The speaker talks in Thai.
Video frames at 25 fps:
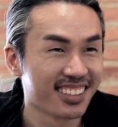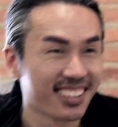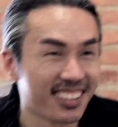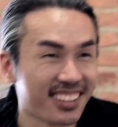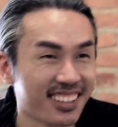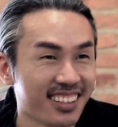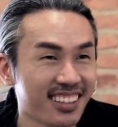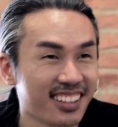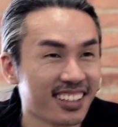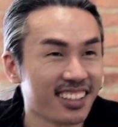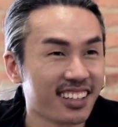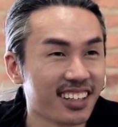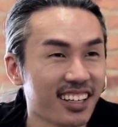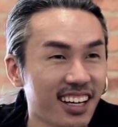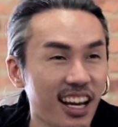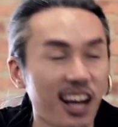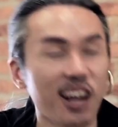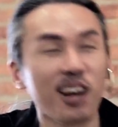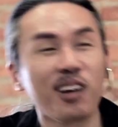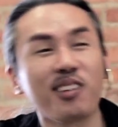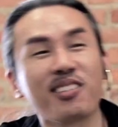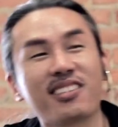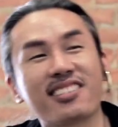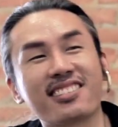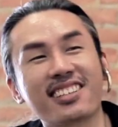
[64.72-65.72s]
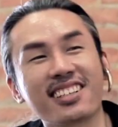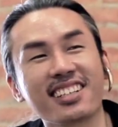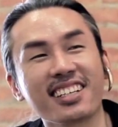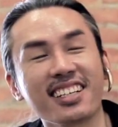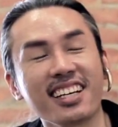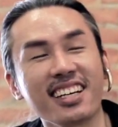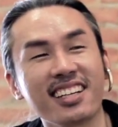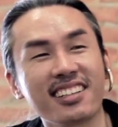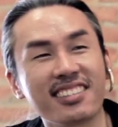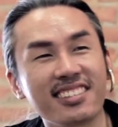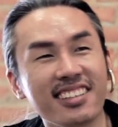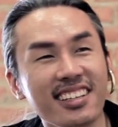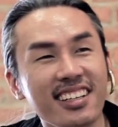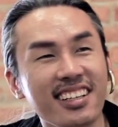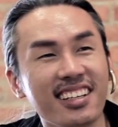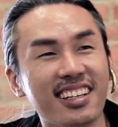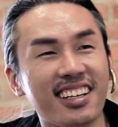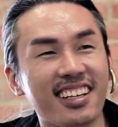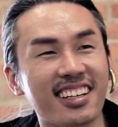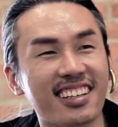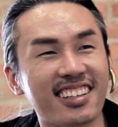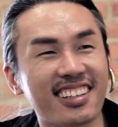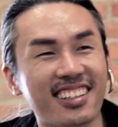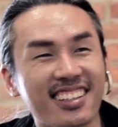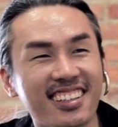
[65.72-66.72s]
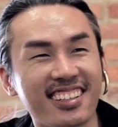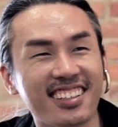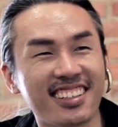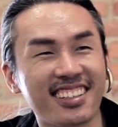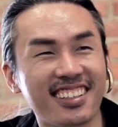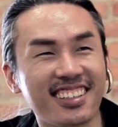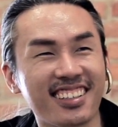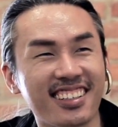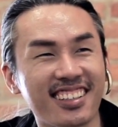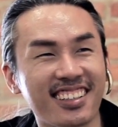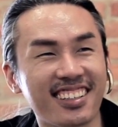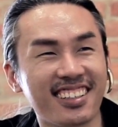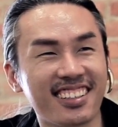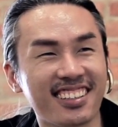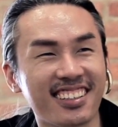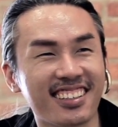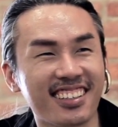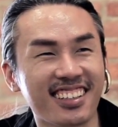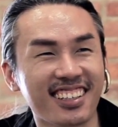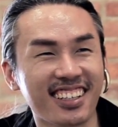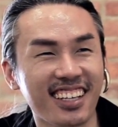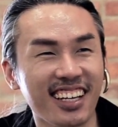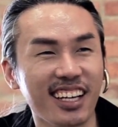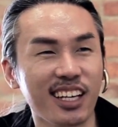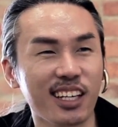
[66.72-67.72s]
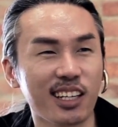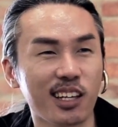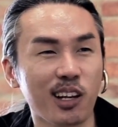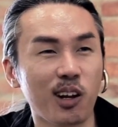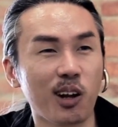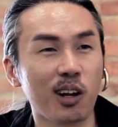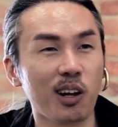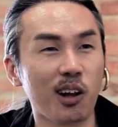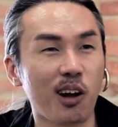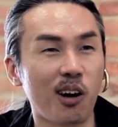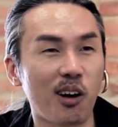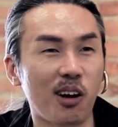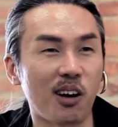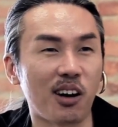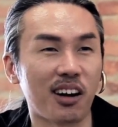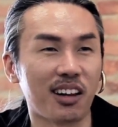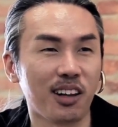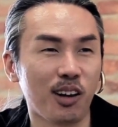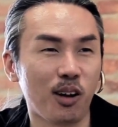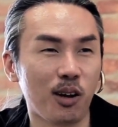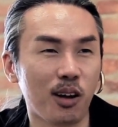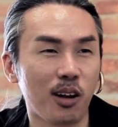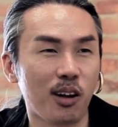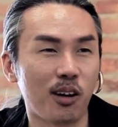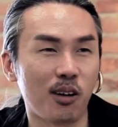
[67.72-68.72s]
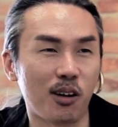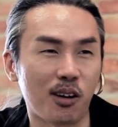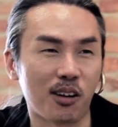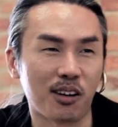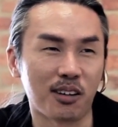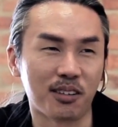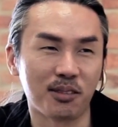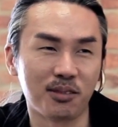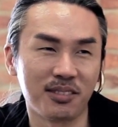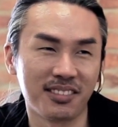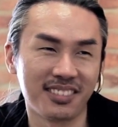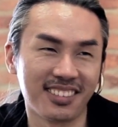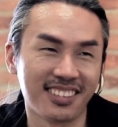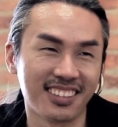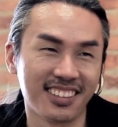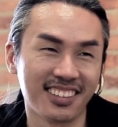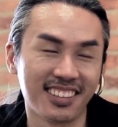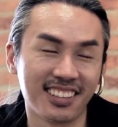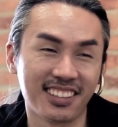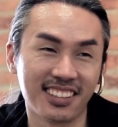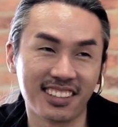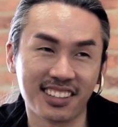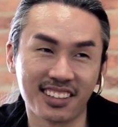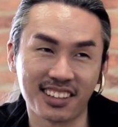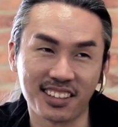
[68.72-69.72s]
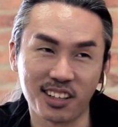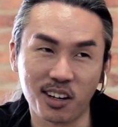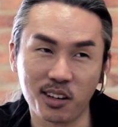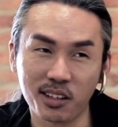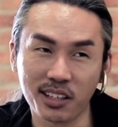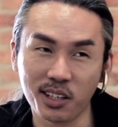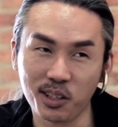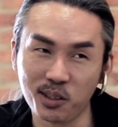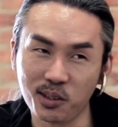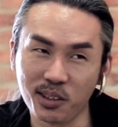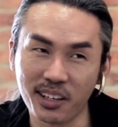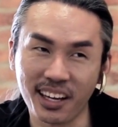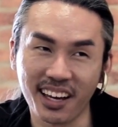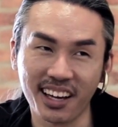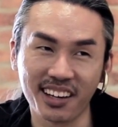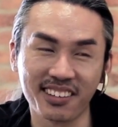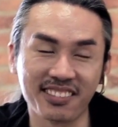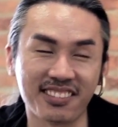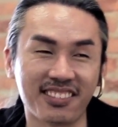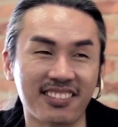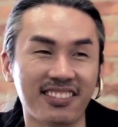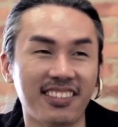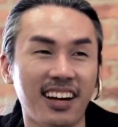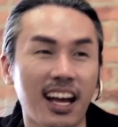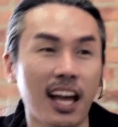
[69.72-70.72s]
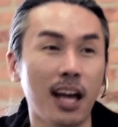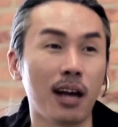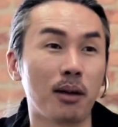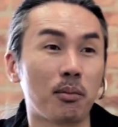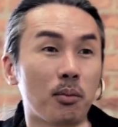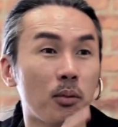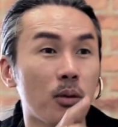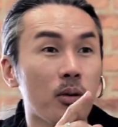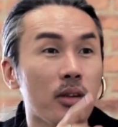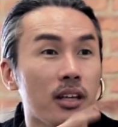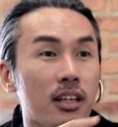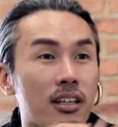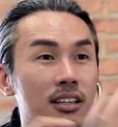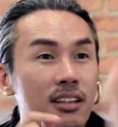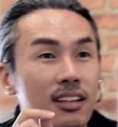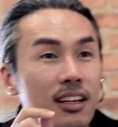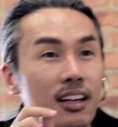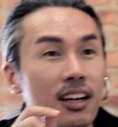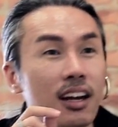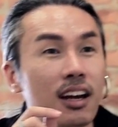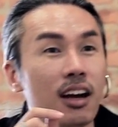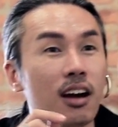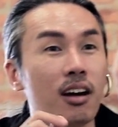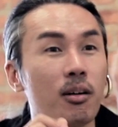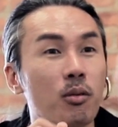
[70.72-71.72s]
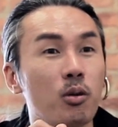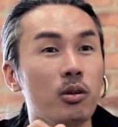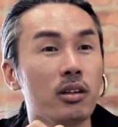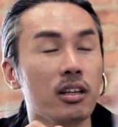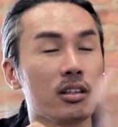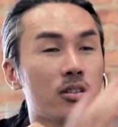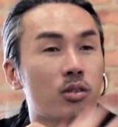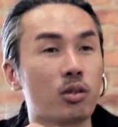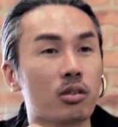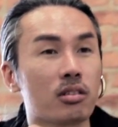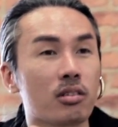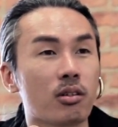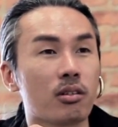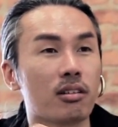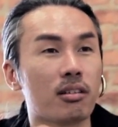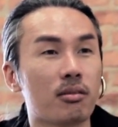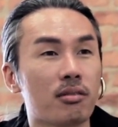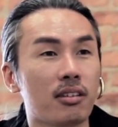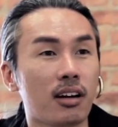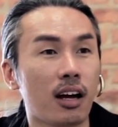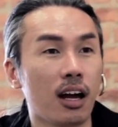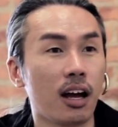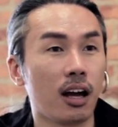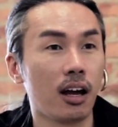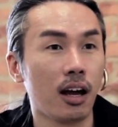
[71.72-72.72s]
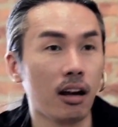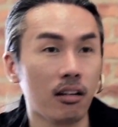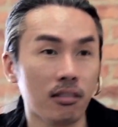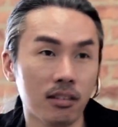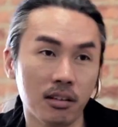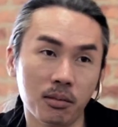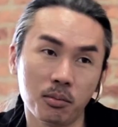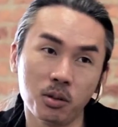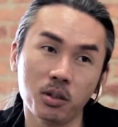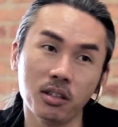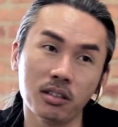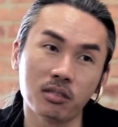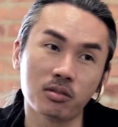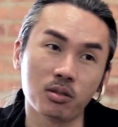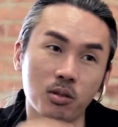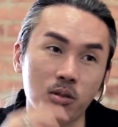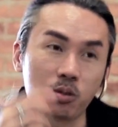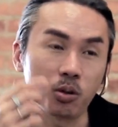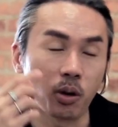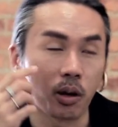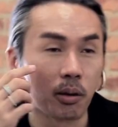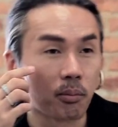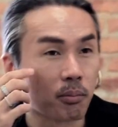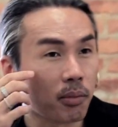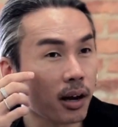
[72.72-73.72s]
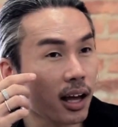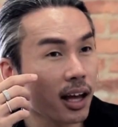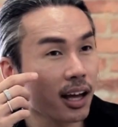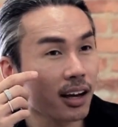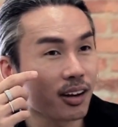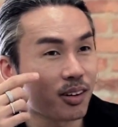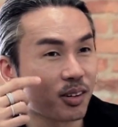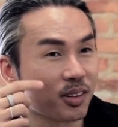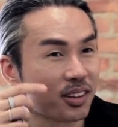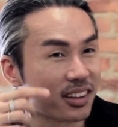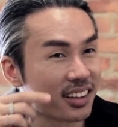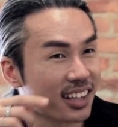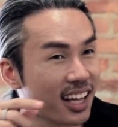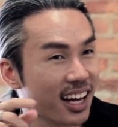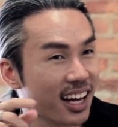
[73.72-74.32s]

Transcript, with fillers: อ๋อจริงอ้าวสังเกตสิสังเกตหล่อหล่อหล่อหล่อต้องคิ้วเข้มอ่าผู้หญิงผู้หญิงสวยๆอ้าวแต่ผู้หญิงสวยๆเห็นป่ะขน